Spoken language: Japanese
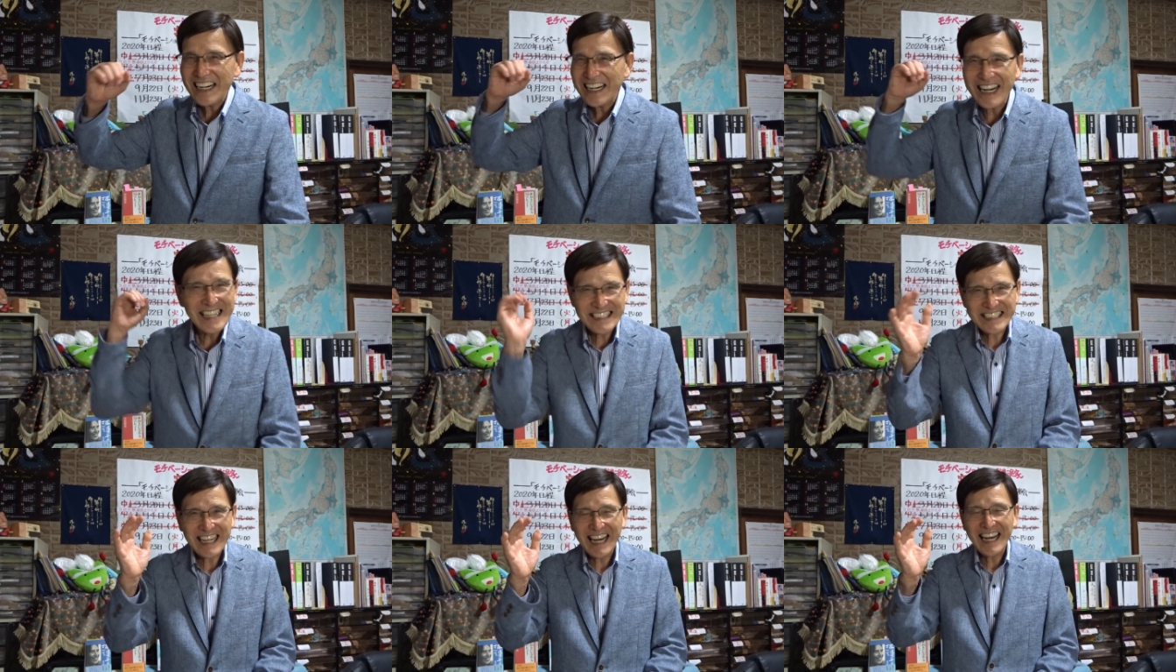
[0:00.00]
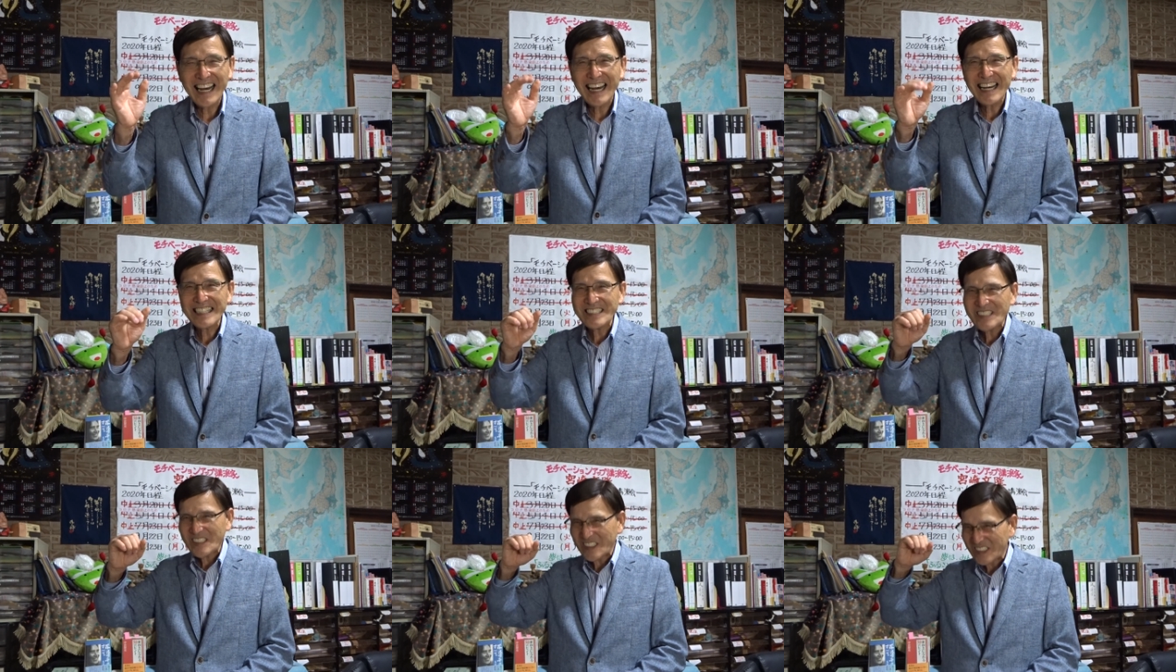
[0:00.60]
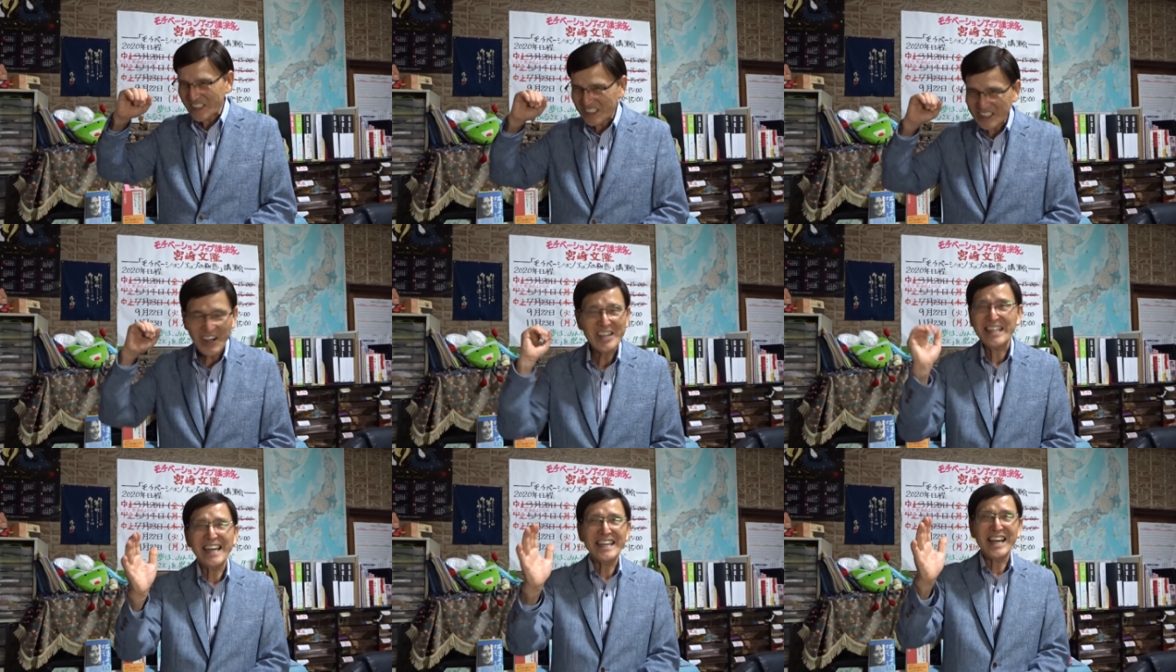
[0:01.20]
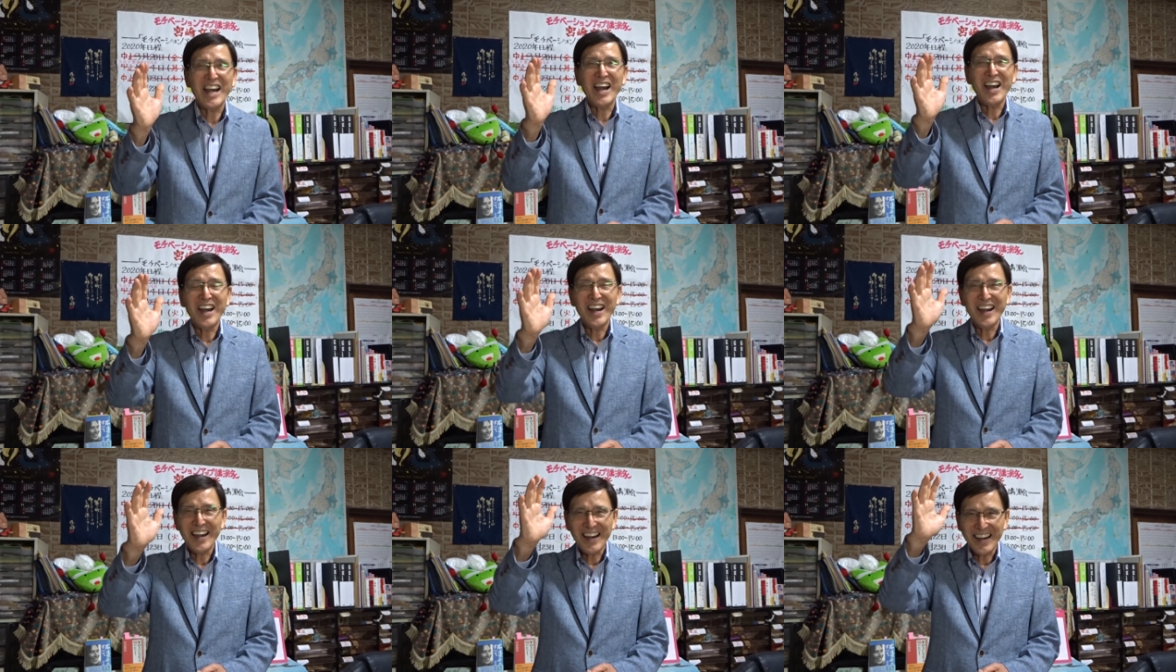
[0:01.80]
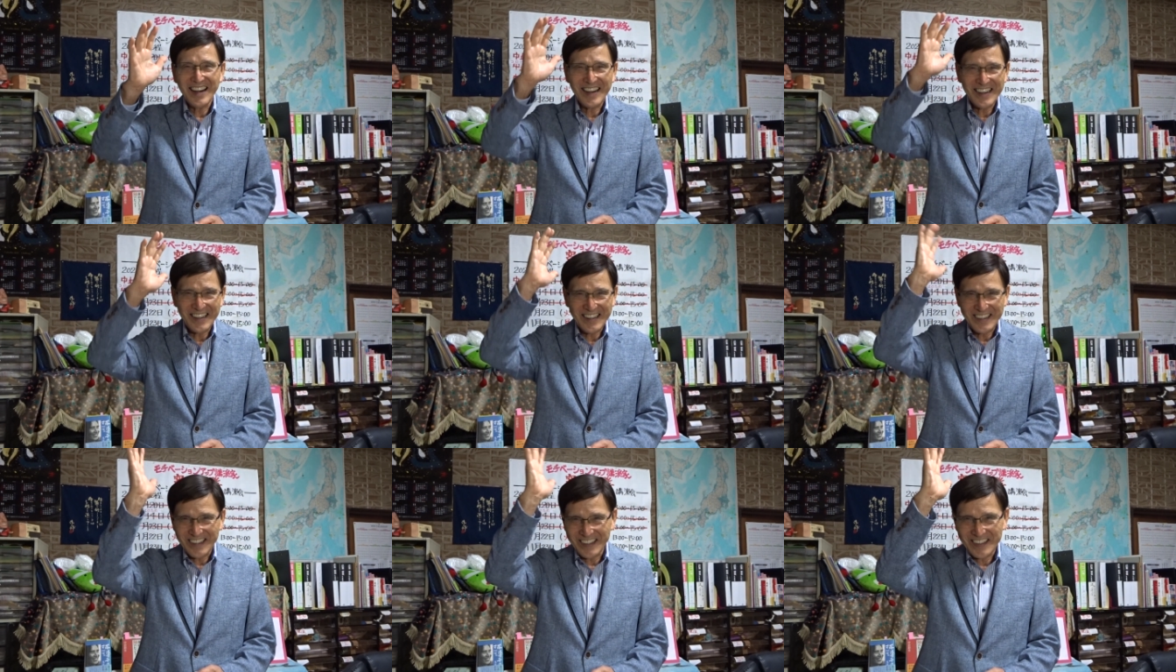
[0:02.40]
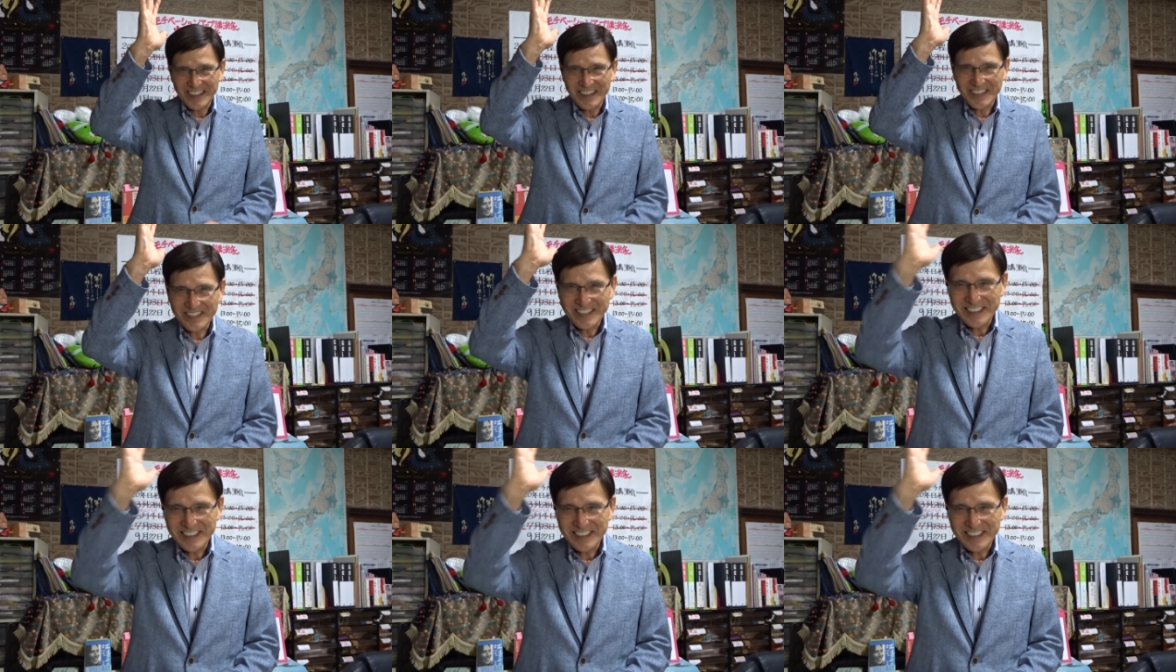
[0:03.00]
明日ごきげんよう